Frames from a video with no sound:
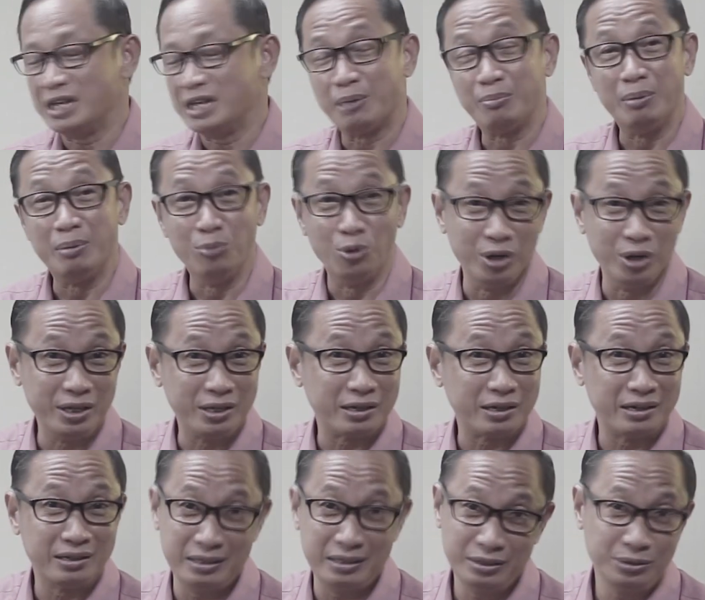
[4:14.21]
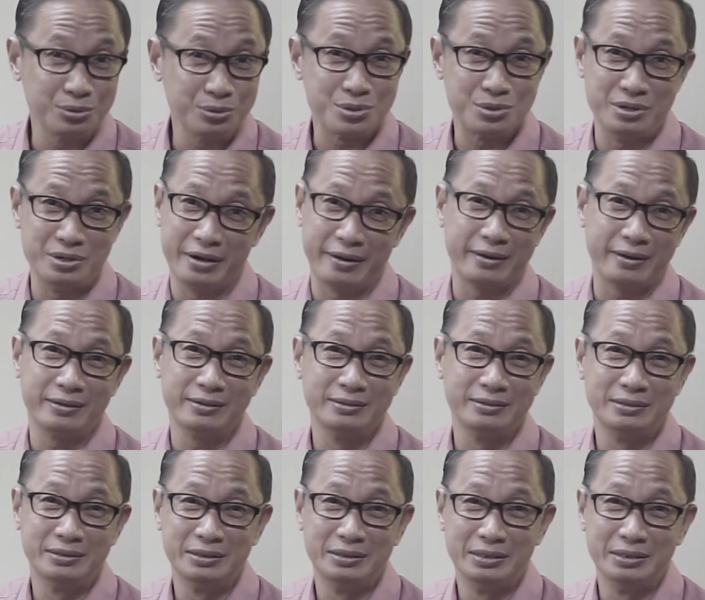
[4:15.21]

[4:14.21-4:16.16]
yang memulihkan itu saudara.